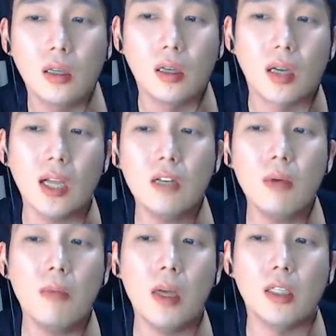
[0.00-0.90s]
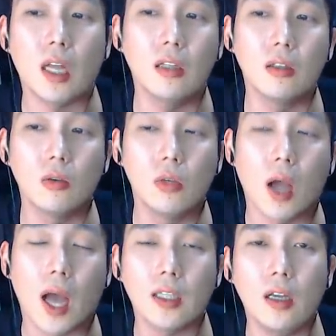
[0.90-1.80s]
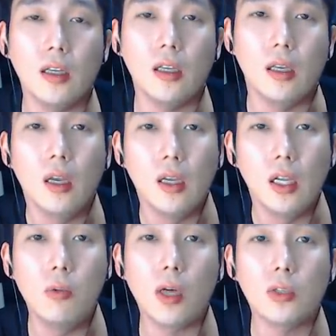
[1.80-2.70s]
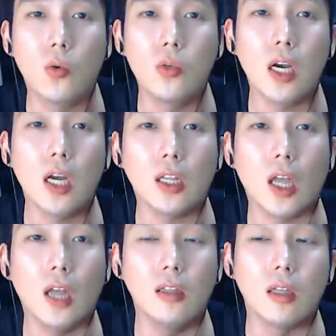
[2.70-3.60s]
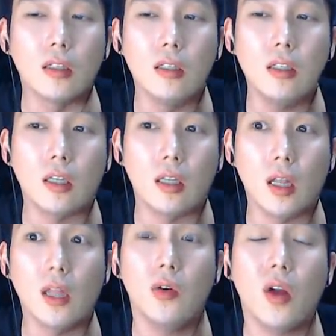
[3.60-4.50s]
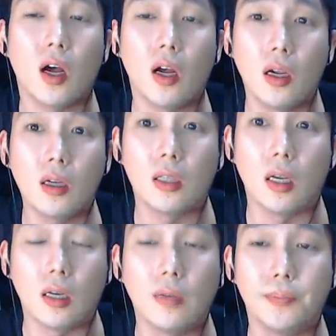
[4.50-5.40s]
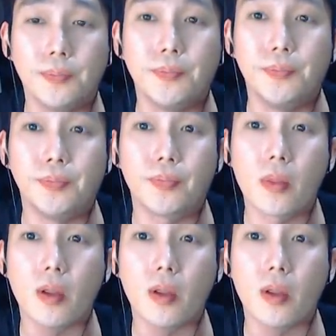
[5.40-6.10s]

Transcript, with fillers: 그 깔끔한 맛이 나는 그리고 아사이 일본 가서 공장 갔다 왔는데 진짜 대단하더라. 그냥 음.